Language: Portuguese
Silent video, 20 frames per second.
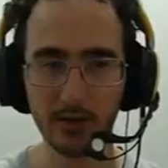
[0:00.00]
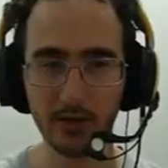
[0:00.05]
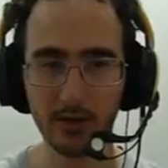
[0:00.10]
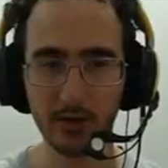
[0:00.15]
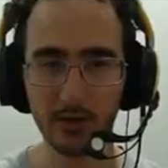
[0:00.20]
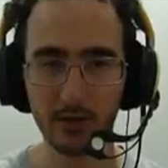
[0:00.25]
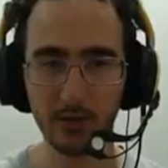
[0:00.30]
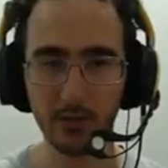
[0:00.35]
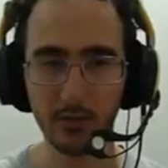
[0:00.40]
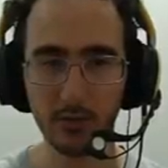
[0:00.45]
que
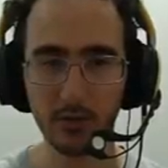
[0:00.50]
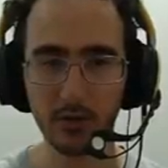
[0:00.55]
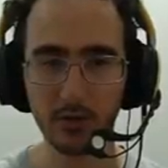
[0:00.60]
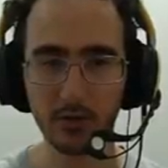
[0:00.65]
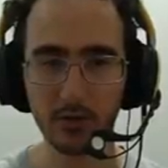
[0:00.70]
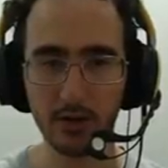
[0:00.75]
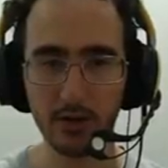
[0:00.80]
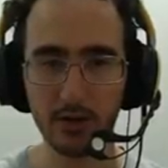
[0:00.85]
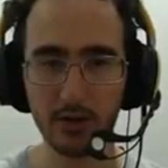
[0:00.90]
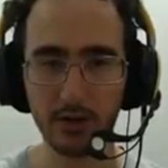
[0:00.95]
upa nosso
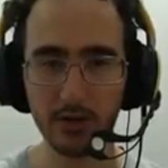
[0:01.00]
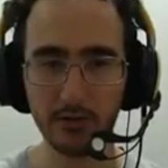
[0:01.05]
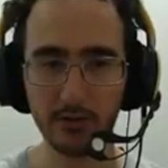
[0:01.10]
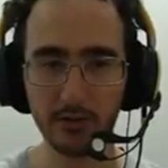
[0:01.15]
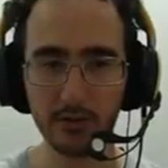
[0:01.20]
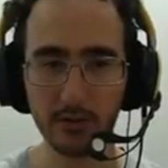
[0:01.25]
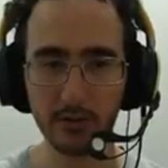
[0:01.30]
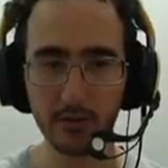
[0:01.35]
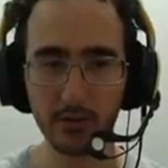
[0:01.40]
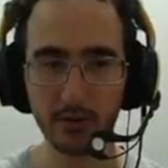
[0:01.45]
level e
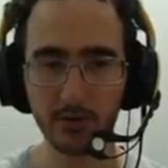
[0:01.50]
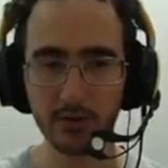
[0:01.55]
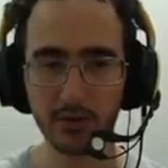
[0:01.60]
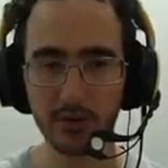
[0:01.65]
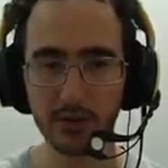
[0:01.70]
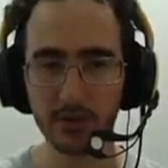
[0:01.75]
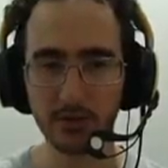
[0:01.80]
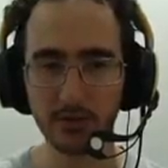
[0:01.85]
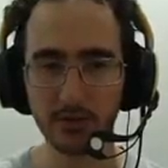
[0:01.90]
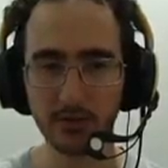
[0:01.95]
também nosso sucesso
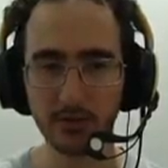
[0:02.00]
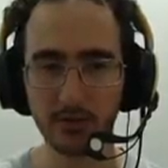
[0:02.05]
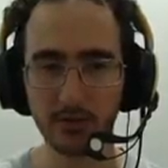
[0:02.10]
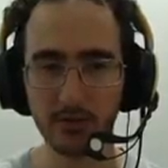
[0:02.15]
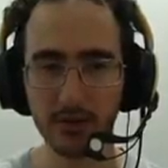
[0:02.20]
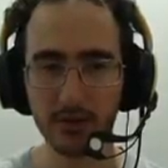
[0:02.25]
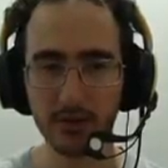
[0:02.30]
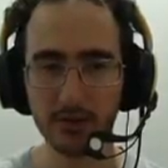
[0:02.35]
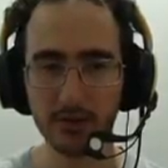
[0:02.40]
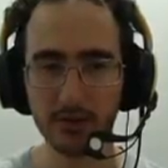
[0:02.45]

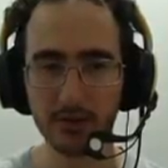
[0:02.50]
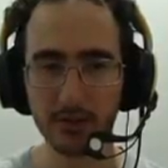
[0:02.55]
Flask.